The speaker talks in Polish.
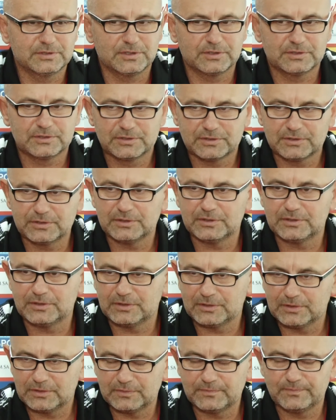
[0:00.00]
też
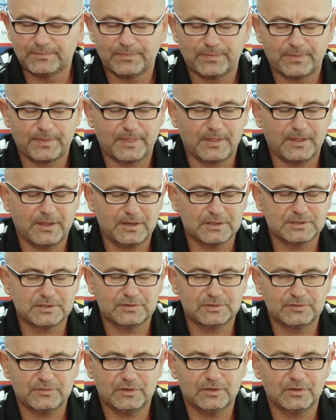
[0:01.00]
yy,
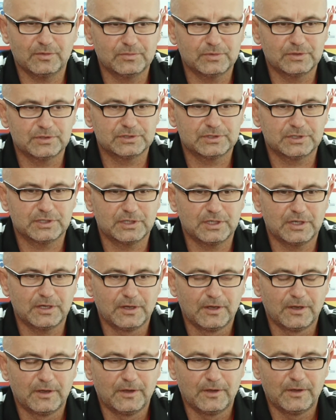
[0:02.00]
jestem świadomy, że
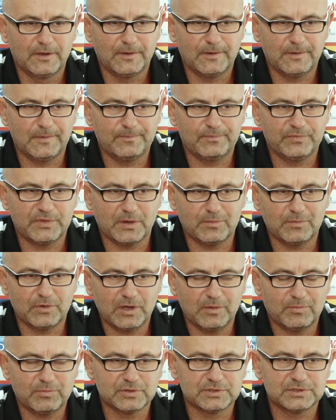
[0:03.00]
ta
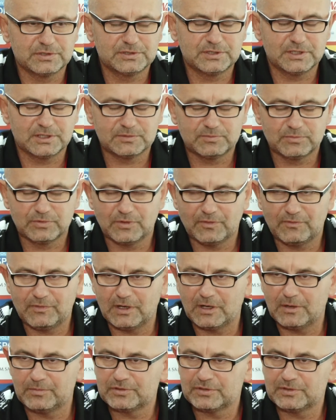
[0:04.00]
moja pozycja jest
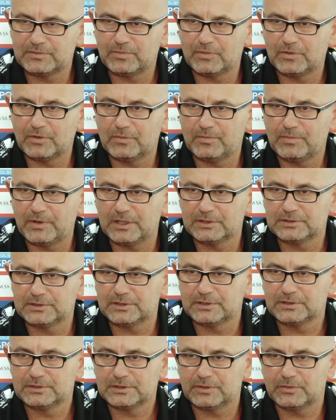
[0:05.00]
budowana przez wspólną pracę
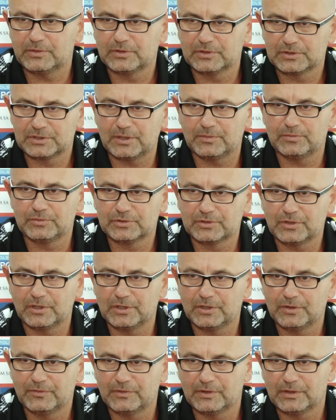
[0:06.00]
całego sztabu
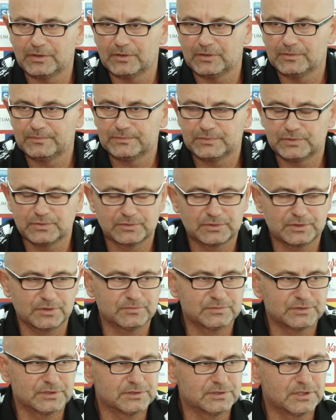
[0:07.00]
szkoleniowego. Tu
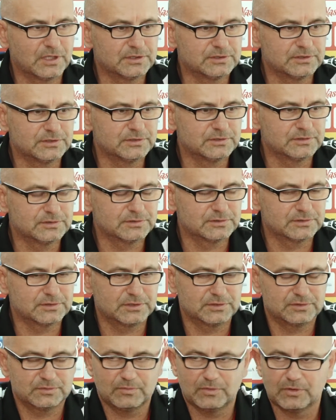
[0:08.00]
chciałbym zaznaczyć
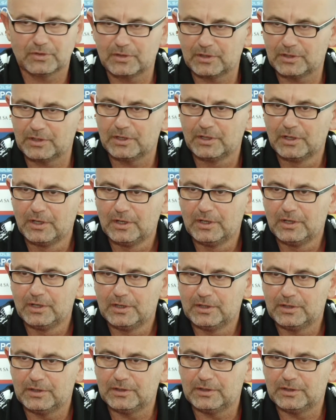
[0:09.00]
Grzesiu Mokry,
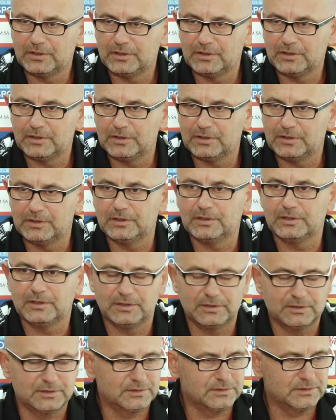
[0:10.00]

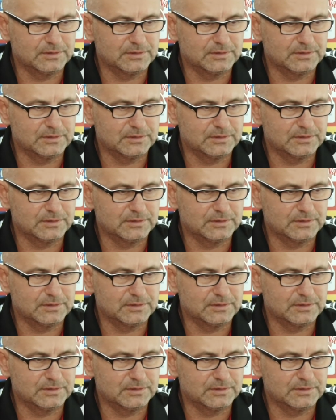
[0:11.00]
e,